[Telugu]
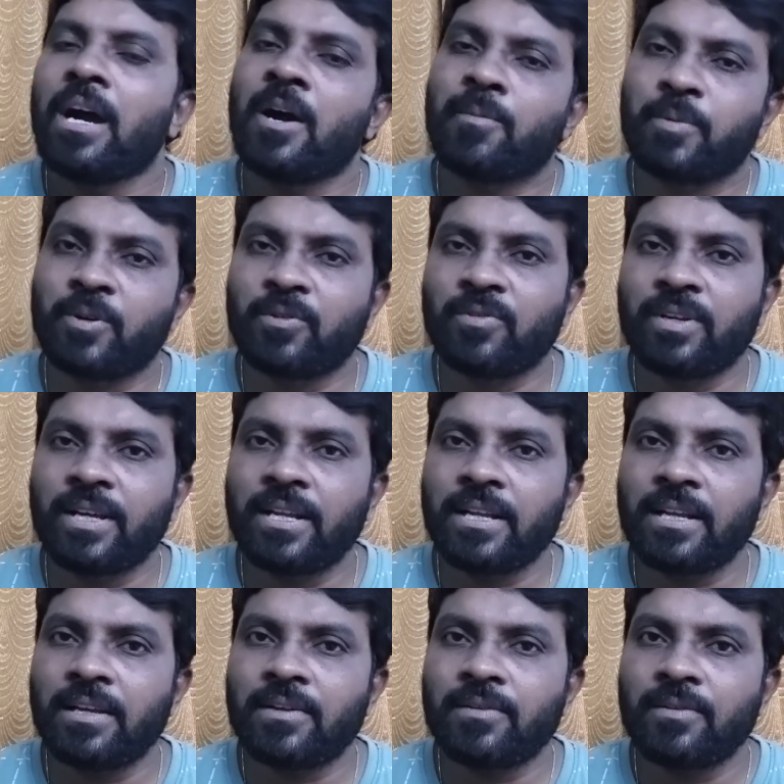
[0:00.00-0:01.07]
అప్పుడు కూడా
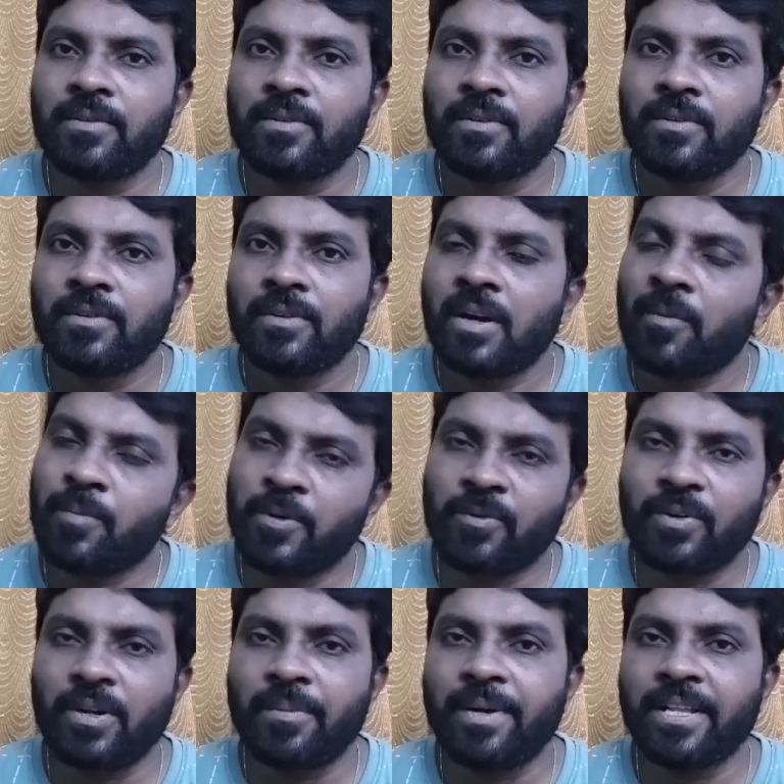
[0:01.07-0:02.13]
అలిగారు అప్పుడు
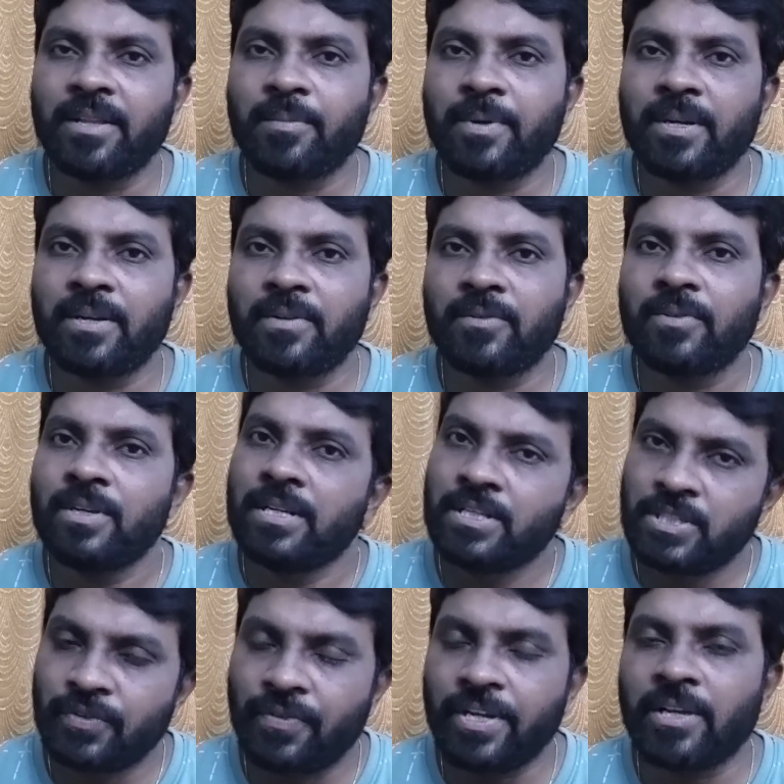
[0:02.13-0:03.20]
కూడా బాధపడ్డారు
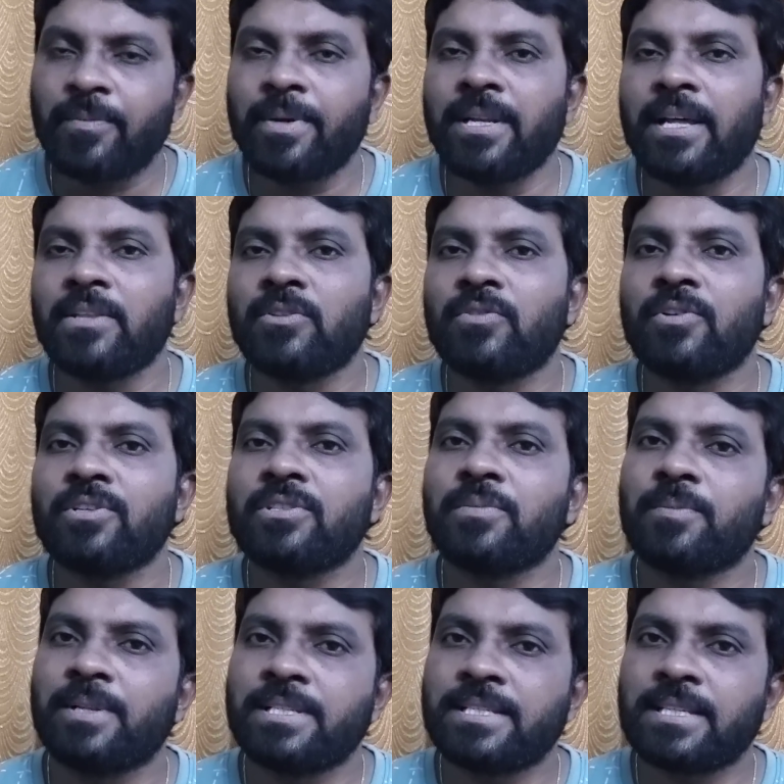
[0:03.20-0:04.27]
చివరికి మళ్ళీ అందరూ వచ్చి
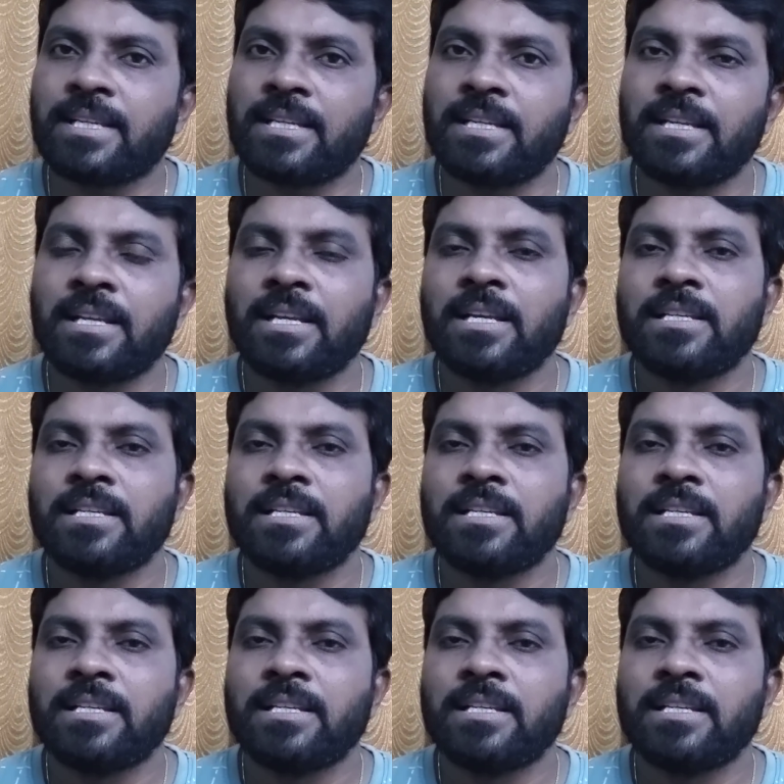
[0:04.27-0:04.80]
పిలిచికెళ్ళి